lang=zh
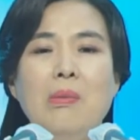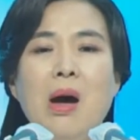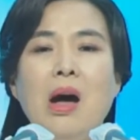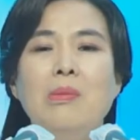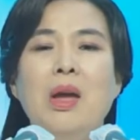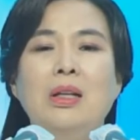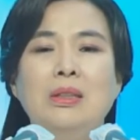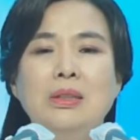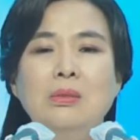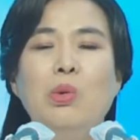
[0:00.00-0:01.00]
所以我们
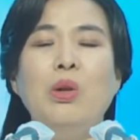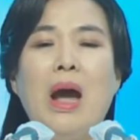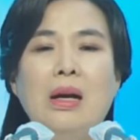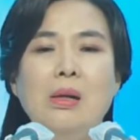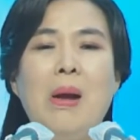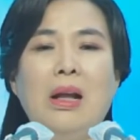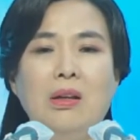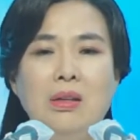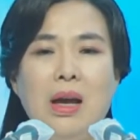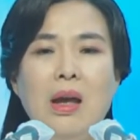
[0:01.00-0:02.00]
不应该接受
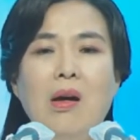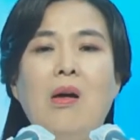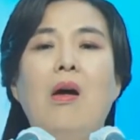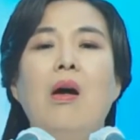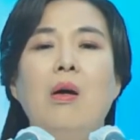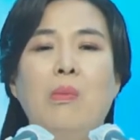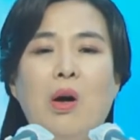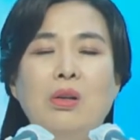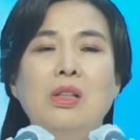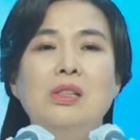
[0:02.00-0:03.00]
罪，还要发现
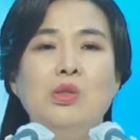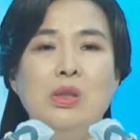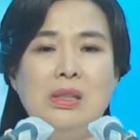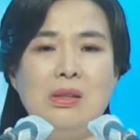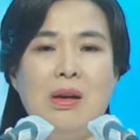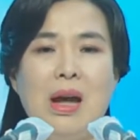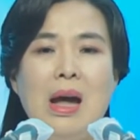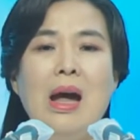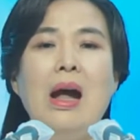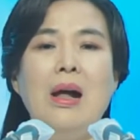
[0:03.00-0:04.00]
心中根本的
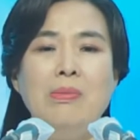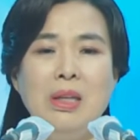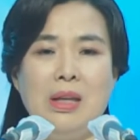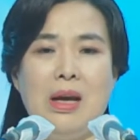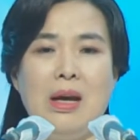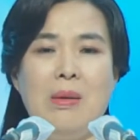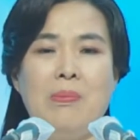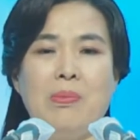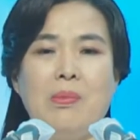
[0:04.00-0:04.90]
恶，把它离弃。